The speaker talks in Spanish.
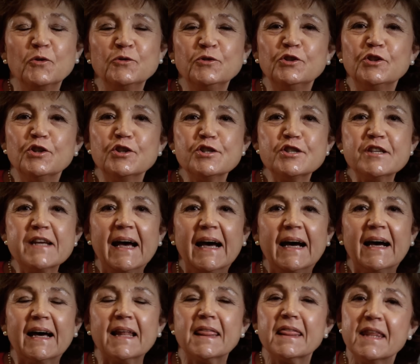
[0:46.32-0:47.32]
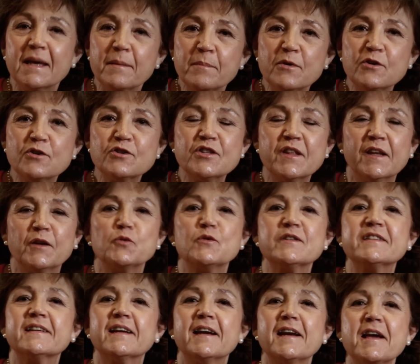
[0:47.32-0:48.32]
Juntos hacemos de
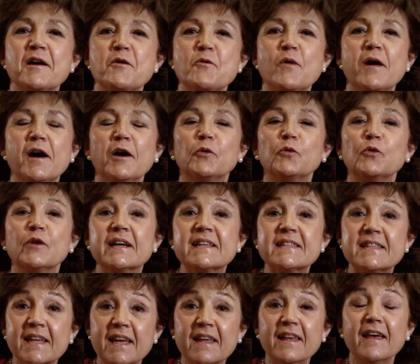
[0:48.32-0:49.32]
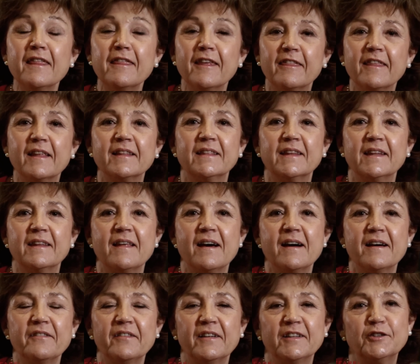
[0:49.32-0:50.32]
nuestra lengua una seña de
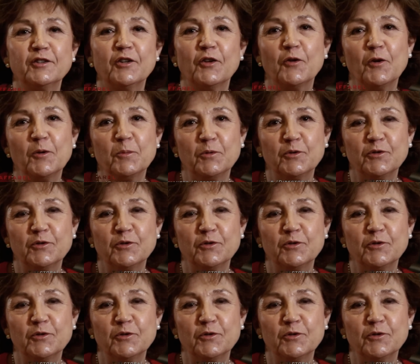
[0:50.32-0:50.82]
identidad en todo el